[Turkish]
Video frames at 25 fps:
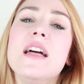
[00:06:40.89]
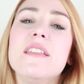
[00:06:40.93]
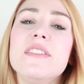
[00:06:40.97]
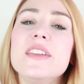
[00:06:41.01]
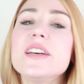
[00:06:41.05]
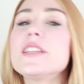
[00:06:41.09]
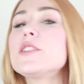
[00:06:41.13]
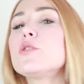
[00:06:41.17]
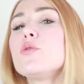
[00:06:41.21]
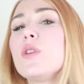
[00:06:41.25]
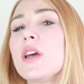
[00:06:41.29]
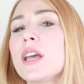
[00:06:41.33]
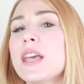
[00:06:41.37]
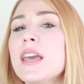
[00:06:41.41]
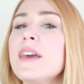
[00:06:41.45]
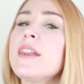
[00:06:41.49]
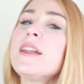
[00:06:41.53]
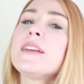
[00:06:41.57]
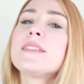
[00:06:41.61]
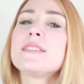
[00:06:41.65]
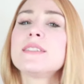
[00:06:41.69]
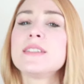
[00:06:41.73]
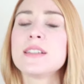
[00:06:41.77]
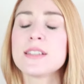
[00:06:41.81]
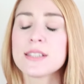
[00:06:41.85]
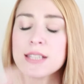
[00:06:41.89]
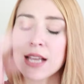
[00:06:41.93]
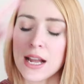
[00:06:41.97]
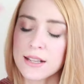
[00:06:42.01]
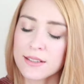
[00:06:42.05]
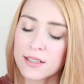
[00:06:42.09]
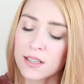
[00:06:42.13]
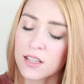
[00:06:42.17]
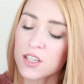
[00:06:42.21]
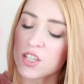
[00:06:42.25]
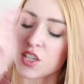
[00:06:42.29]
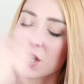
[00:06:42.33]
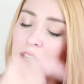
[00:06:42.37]
Natura Keratin'in
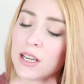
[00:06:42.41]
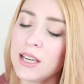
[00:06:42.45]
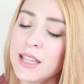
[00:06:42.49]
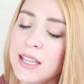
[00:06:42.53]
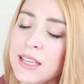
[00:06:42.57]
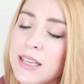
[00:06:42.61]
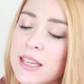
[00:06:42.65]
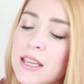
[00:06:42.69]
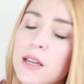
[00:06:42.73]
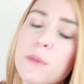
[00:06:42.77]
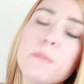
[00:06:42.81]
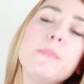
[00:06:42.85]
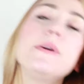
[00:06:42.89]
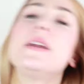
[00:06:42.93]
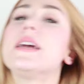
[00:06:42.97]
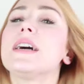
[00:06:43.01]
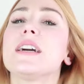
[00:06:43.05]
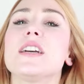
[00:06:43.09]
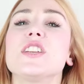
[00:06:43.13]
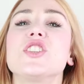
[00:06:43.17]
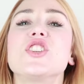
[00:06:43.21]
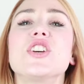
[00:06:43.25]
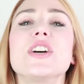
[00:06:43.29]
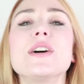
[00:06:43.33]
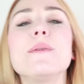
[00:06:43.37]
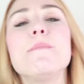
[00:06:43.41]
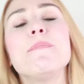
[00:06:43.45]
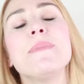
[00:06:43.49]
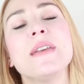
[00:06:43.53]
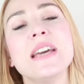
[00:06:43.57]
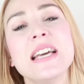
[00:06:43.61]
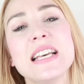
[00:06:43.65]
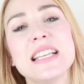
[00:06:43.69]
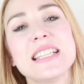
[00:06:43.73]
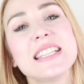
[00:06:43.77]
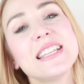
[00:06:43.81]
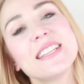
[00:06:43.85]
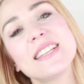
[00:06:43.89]
zaten aşağı linkini bırakacağım
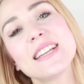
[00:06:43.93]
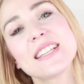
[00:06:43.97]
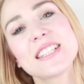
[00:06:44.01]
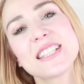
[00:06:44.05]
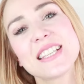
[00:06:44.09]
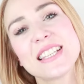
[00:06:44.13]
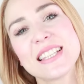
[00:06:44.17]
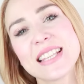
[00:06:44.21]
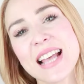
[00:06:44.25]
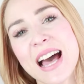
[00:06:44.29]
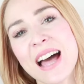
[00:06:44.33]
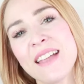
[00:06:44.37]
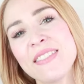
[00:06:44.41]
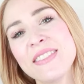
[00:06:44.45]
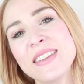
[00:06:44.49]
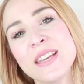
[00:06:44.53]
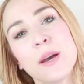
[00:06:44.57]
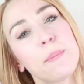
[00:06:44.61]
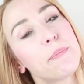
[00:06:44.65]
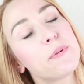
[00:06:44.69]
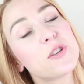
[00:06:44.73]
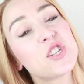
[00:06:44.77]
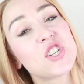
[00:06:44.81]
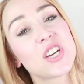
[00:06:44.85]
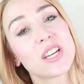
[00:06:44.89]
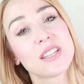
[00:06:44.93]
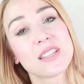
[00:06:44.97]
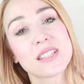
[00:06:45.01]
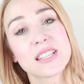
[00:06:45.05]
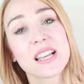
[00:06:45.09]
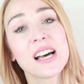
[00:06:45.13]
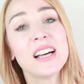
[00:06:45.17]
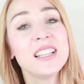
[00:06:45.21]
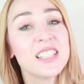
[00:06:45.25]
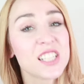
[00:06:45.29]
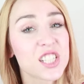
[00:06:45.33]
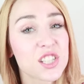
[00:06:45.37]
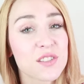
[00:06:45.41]
sitesinden yapacağınız
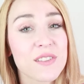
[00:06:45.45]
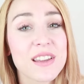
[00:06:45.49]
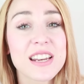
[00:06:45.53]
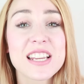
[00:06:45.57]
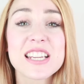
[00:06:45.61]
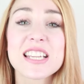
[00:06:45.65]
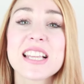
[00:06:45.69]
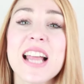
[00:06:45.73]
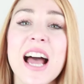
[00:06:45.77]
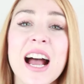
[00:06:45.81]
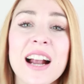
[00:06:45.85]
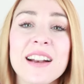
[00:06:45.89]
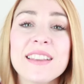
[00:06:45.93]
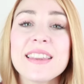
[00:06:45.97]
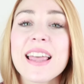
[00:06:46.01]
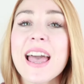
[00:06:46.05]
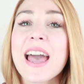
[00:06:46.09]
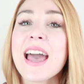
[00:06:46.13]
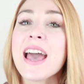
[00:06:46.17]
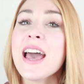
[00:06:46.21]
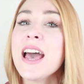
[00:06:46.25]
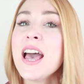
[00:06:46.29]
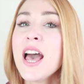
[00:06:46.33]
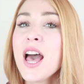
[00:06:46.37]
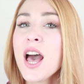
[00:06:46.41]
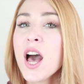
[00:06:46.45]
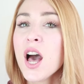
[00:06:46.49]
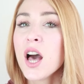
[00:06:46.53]
alışverişlerde